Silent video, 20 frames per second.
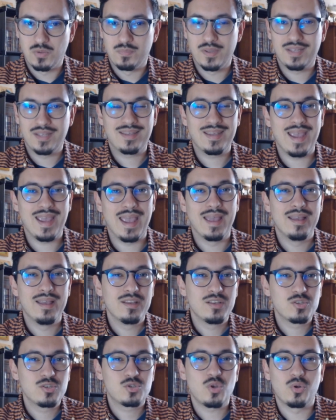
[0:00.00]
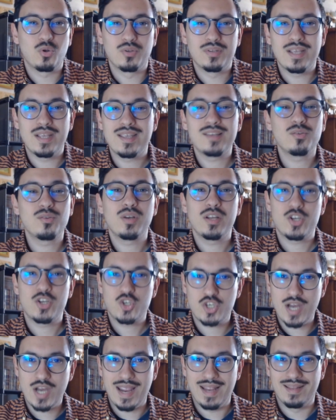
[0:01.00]
perché sono degli
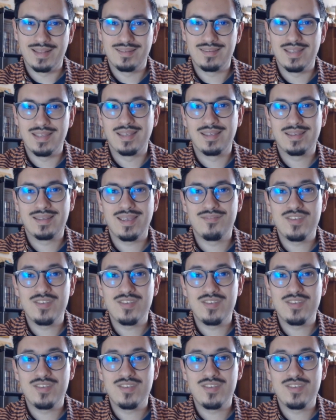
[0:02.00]
adolescenti che